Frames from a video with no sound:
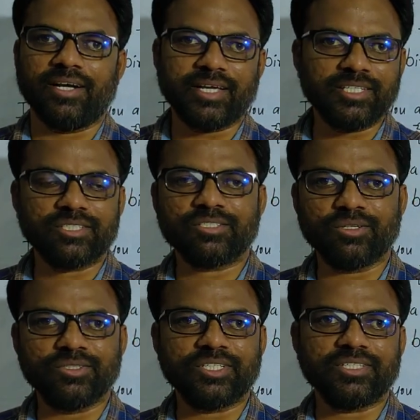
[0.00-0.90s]

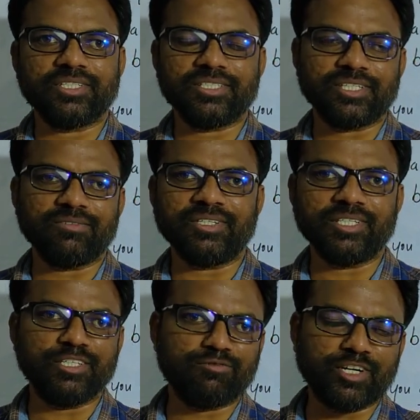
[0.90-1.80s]
అకేషన్స్లో
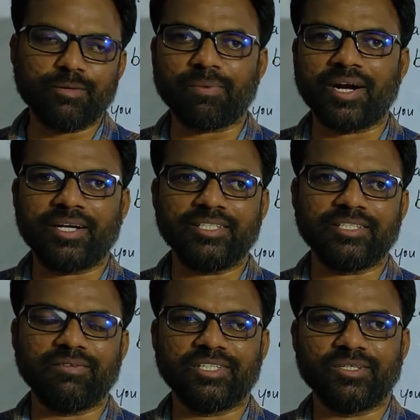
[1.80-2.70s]
చేసేటువంటి డిఫరెంట్
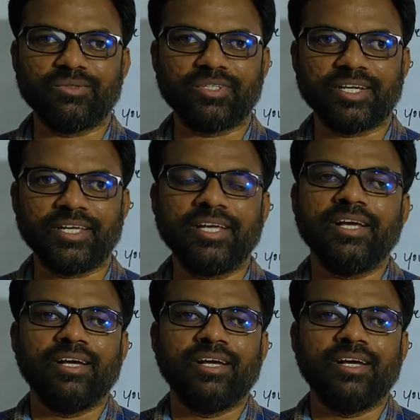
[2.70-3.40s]
పార్టీస్ ఏవైతే ఉంటాయి